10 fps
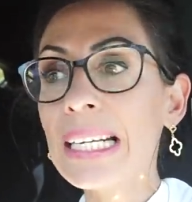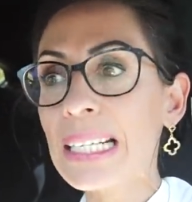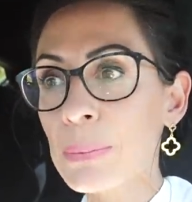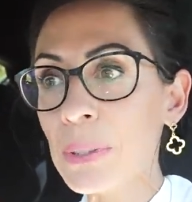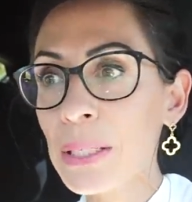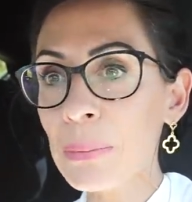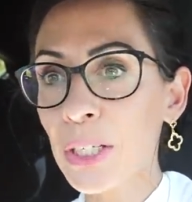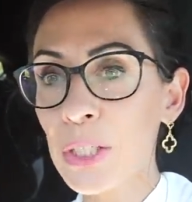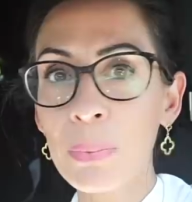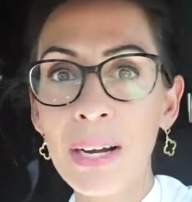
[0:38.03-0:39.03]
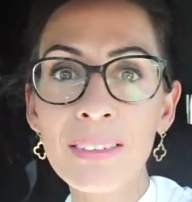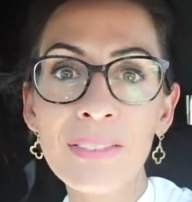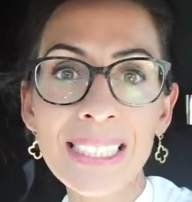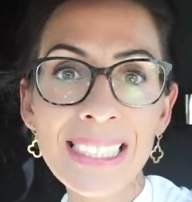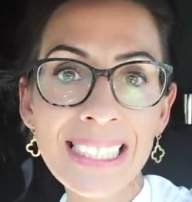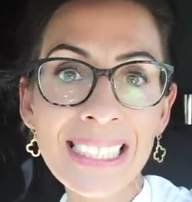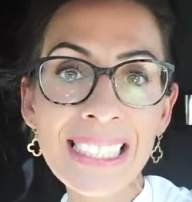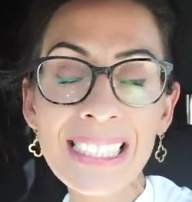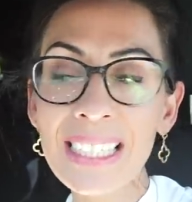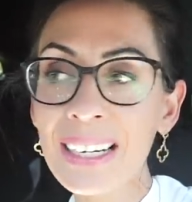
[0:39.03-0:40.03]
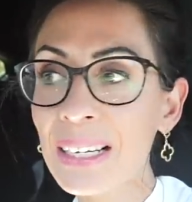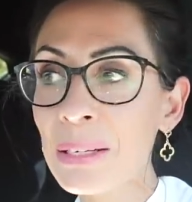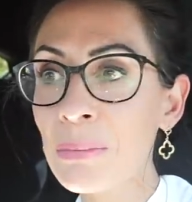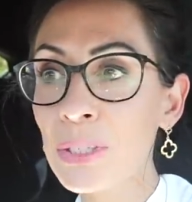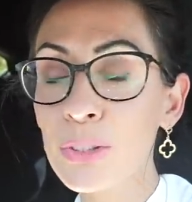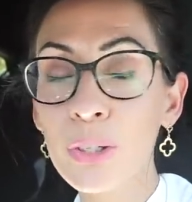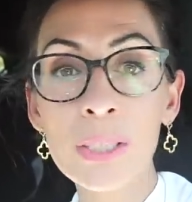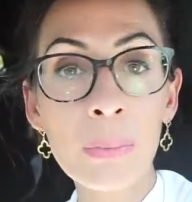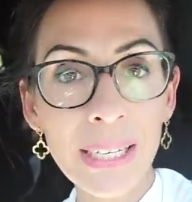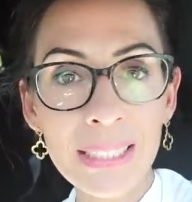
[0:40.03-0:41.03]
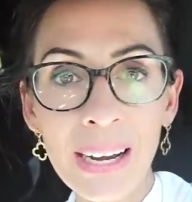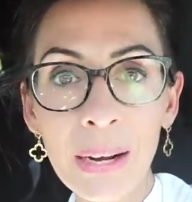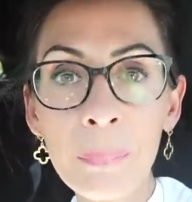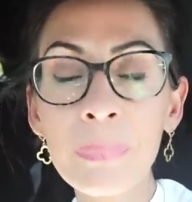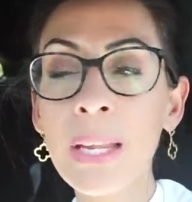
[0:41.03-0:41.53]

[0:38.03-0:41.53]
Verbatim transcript: Jetzt bin ich mal gespannt, was sie da im Sortiment haben.